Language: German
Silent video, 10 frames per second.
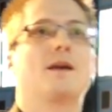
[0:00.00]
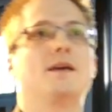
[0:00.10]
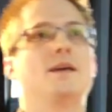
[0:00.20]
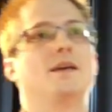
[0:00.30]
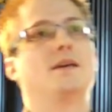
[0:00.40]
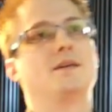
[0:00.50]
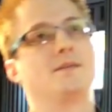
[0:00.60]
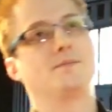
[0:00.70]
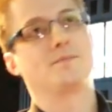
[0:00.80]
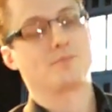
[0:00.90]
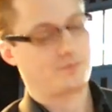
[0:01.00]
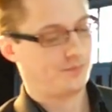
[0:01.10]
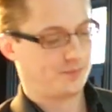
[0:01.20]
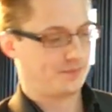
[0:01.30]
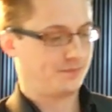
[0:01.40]
Produkte billiger im Markt
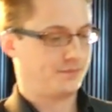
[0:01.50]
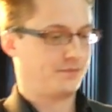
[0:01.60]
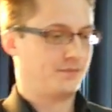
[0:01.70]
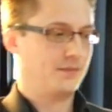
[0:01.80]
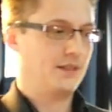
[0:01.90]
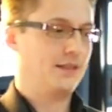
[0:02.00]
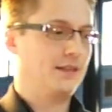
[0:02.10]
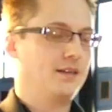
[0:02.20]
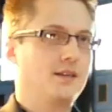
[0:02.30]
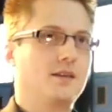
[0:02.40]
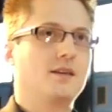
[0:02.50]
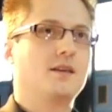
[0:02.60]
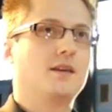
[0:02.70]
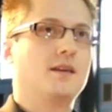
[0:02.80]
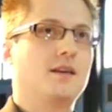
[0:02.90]
angeboten? Das heißt, ihr seid in so einer
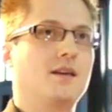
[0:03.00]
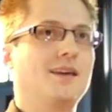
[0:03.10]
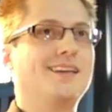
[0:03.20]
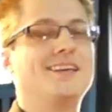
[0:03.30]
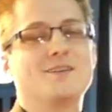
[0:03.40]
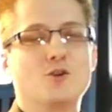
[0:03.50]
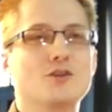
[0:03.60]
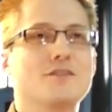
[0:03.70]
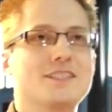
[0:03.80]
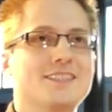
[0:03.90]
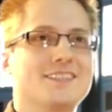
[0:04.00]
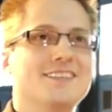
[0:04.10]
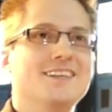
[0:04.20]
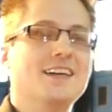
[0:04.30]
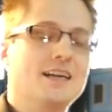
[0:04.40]
Preisspirale? Nee, glücklicherweise nicht.
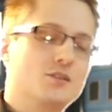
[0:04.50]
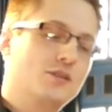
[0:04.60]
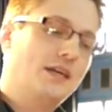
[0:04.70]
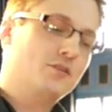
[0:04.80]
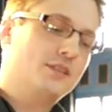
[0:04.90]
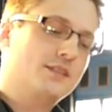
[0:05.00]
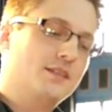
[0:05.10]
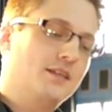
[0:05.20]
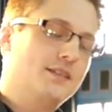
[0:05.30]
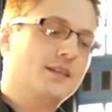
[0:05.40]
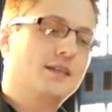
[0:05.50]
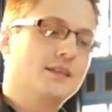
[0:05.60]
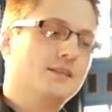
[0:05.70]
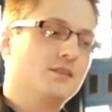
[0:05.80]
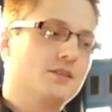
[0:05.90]
Also dadurch, dass
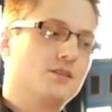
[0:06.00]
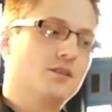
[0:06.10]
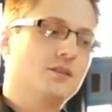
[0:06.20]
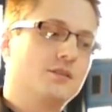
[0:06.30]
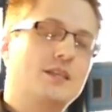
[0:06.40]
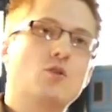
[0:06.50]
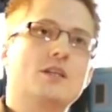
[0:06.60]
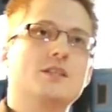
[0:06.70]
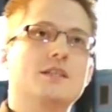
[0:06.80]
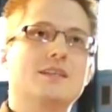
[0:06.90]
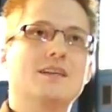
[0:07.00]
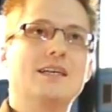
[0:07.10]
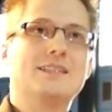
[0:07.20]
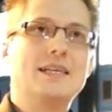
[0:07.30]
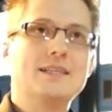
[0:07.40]
Lichterketten und äh, Dekoartikel
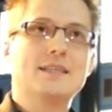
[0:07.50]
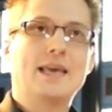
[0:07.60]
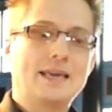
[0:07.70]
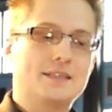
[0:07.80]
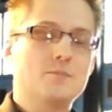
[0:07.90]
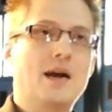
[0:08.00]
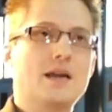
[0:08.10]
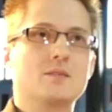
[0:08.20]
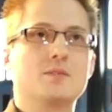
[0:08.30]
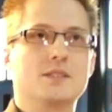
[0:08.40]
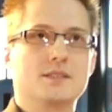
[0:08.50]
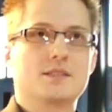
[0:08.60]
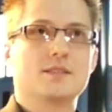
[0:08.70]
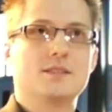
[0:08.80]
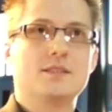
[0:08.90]
selten echte Marken
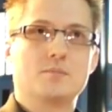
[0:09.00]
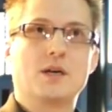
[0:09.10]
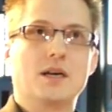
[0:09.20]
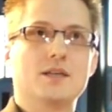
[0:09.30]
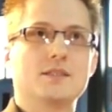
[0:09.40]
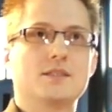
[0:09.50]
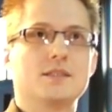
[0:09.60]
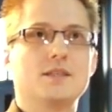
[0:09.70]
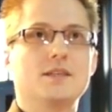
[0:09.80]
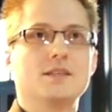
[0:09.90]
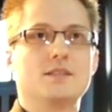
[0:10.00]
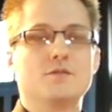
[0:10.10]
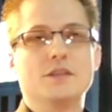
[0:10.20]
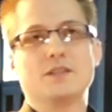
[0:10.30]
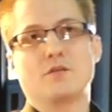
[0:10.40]
besitzen in diesem Bereich, sind wir
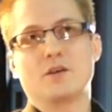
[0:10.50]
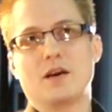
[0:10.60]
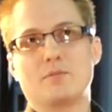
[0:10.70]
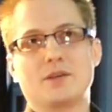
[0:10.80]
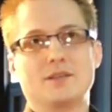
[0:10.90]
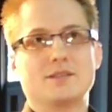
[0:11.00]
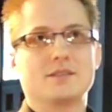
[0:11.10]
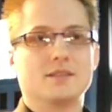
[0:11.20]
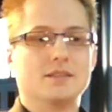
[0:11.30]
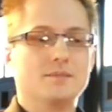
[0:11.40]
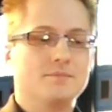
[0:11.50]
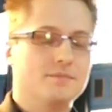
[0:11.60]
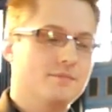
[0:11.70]
nicht davon abhängig, ähm,